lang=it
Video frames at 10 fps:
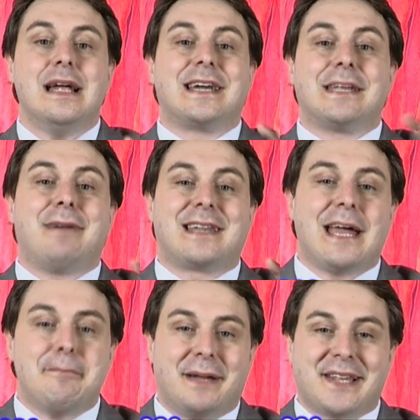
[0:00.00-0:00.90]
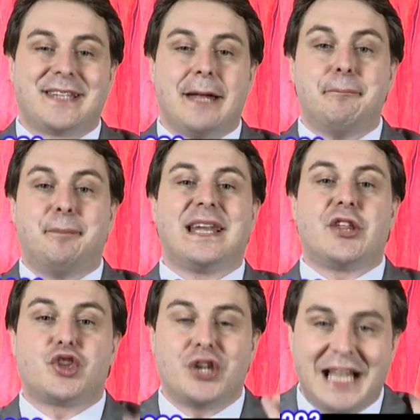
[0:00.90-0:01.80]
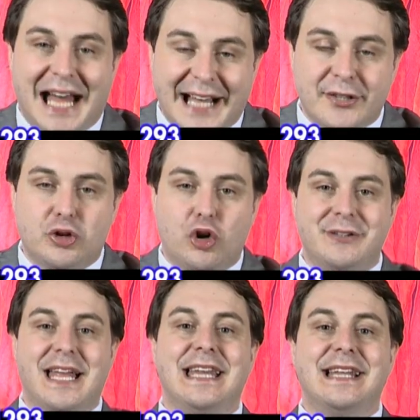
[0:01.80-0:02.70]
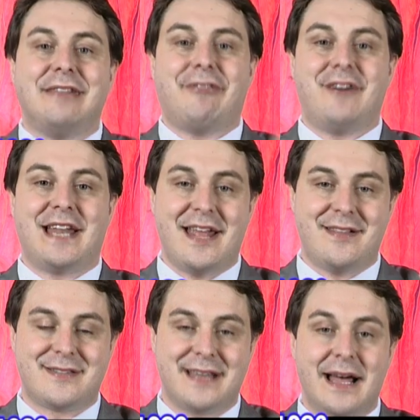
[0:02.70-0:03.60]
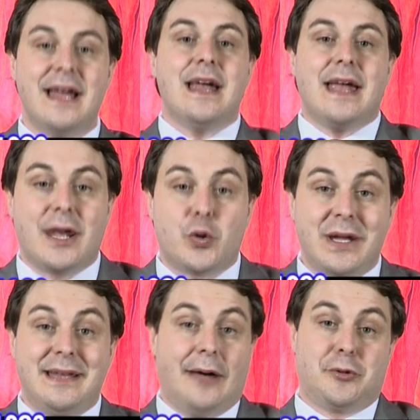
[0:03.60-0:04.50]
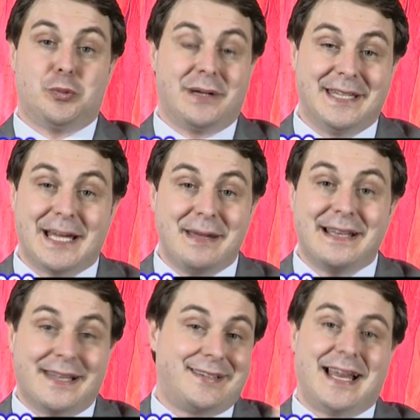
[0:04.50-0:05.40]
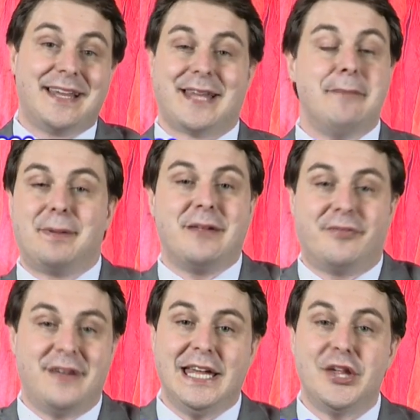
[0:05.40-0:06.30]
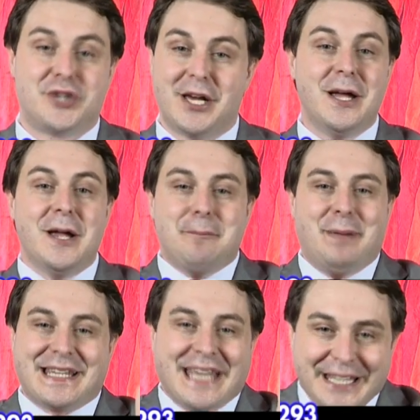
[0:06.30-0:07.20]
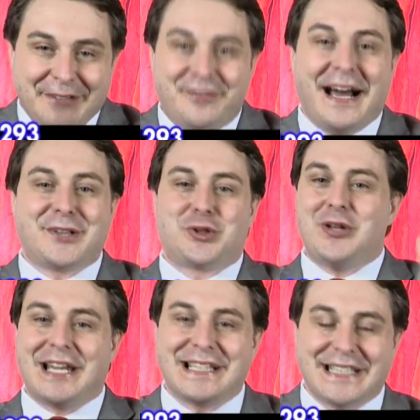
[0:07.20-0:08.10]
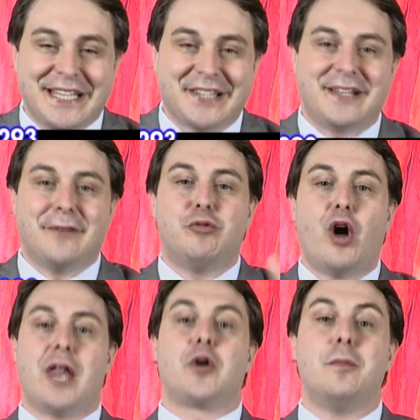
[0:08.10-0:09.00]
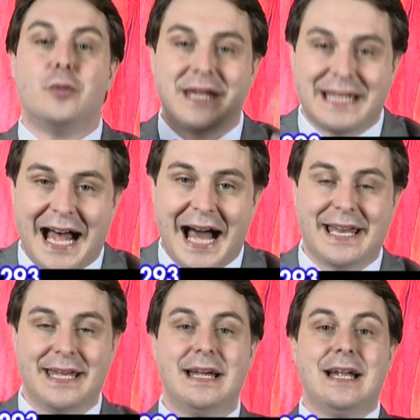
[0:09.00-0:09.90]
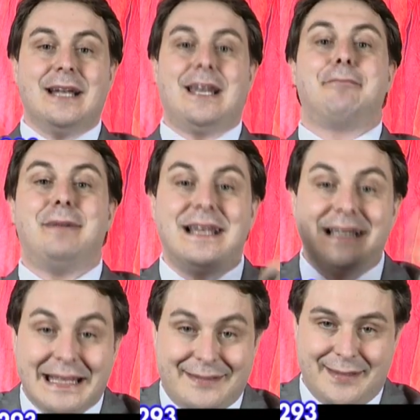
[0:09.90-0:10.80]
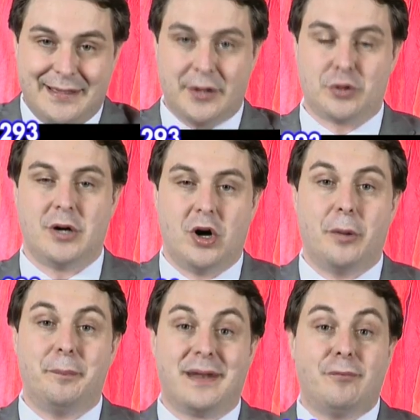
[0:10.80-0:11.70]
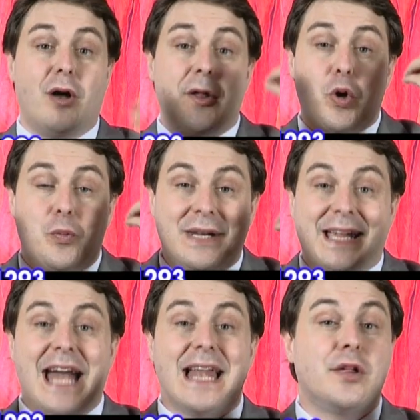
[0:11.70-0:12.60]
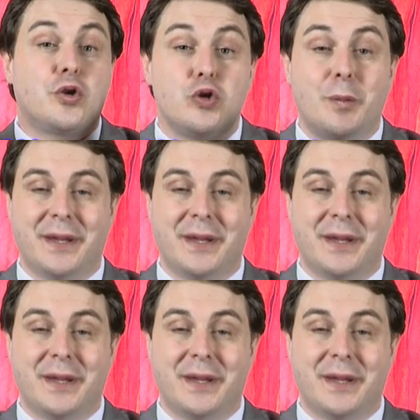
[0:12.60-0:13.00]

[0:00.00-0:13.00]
rimarrai per sempre celato nell'indifferenza e quindi automaticamente sarai sempre infelice perché di fatto l'artista vuole comunicare la bellezza delle sue opere, vuole comunicare il suo